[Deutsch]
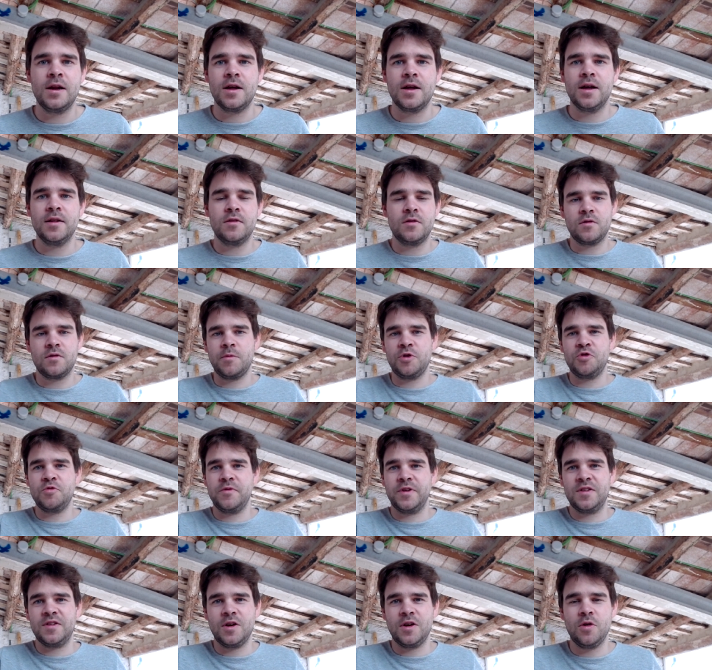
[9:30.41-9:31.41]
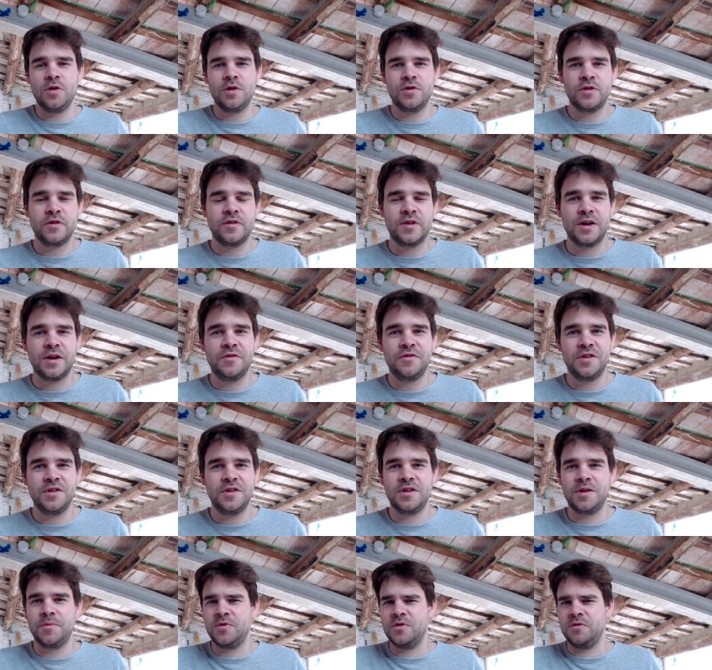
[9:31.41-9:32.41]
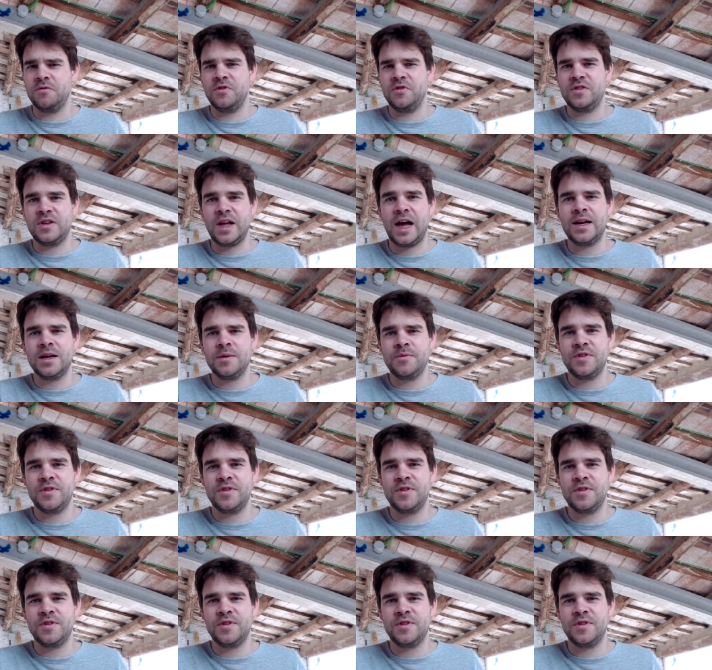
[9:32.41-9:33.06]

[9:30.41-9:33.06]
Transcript: Ja. Also zum Beispiel, was ich auch interessant finde, gibt es irgendwie ein Startup,